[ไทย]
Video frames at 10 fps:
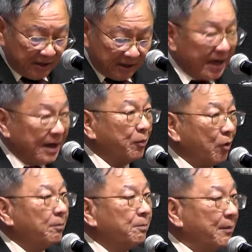แต่เพราะ
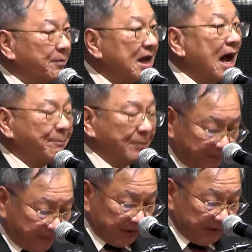พระบิดาเปิด
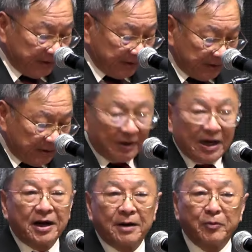เผย เวลา
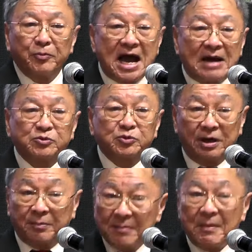นั้นพระวิญญาณบริสุทธิ์ยั
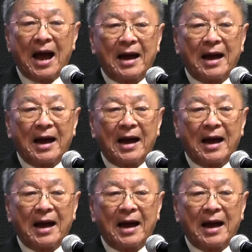งไม่มา